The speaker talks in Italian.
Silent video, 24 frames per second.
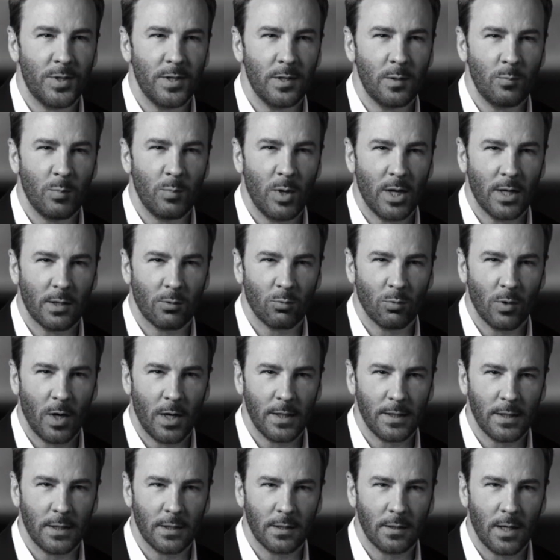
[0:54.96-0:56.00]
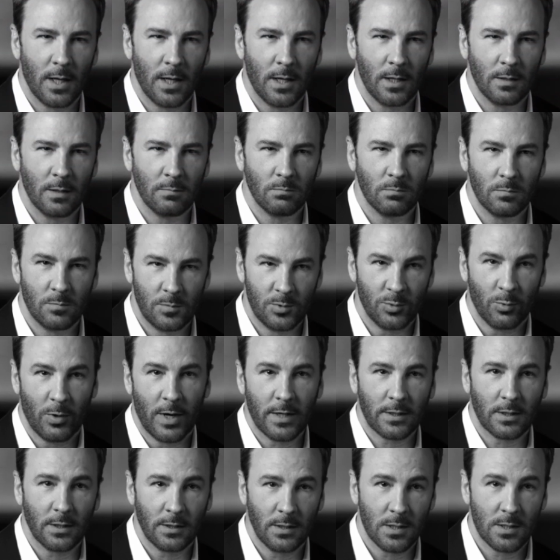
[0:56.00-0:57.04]
oltre a essere regista
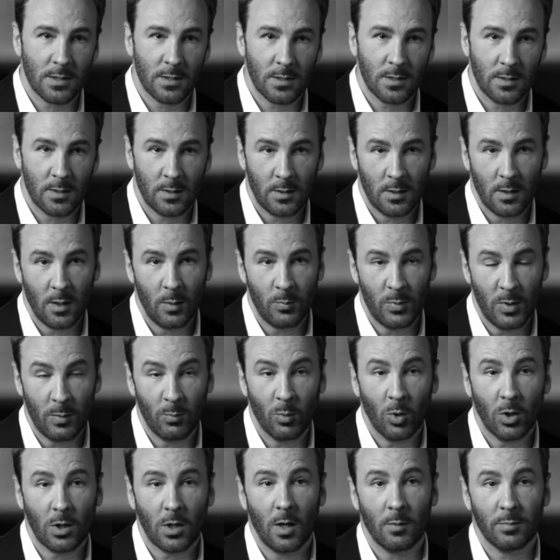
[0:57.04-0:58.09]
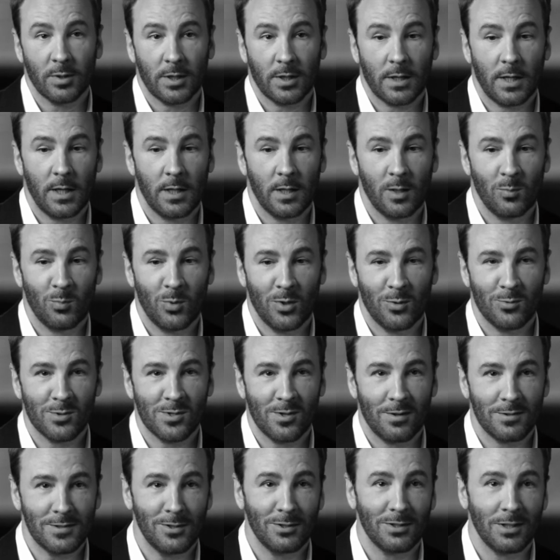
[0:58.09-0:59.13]
e sceneggiatore della pellicola è
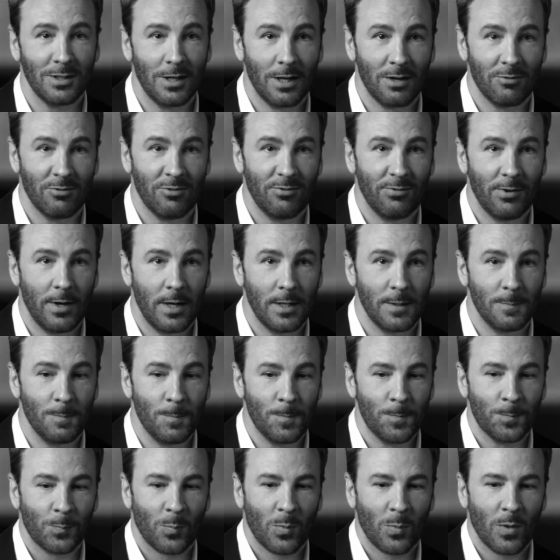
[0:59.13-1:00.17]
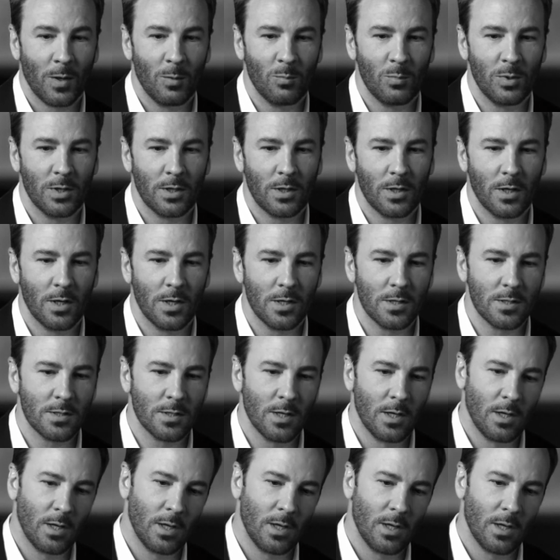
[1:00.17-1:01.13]
anche uno stilista e